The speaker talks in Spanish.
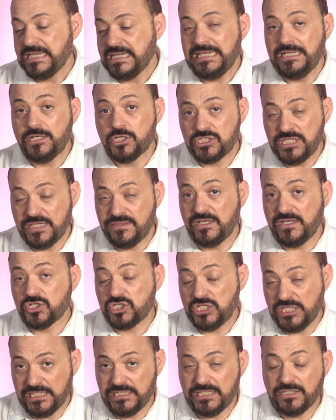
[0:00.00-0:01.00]
Y nos dice lo
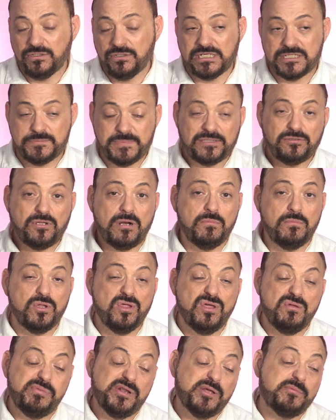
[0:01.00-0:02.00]
siguiente con respecto al
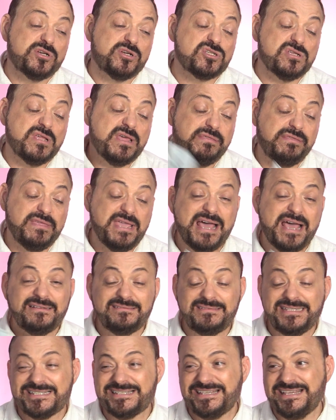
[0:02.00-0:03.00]
modo de empleo. Por eso decía
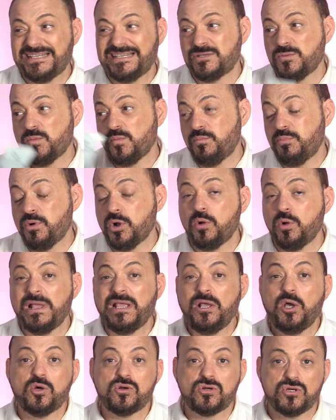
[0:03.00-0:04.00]
antes que es un poco
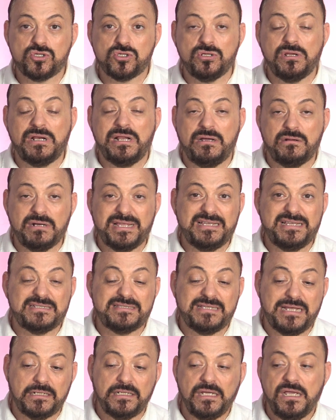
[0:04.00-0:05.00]
engorroso a la hora de
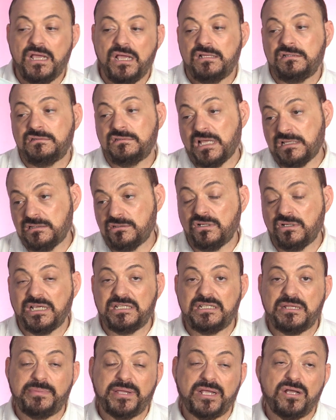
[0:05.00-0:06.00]
estar dándole
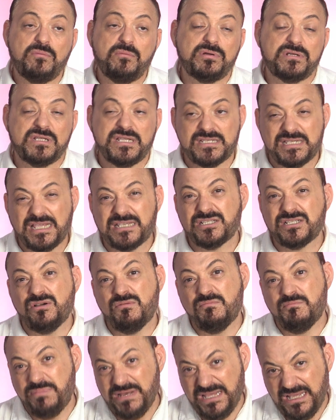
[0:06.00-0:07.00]
que te pego, porque es que es
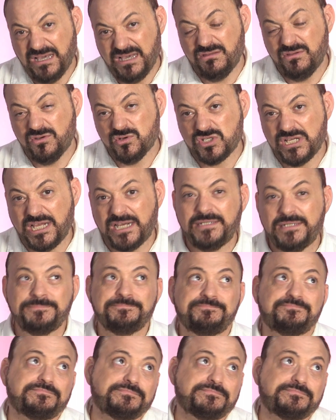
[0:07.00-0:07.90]
complicado de usar.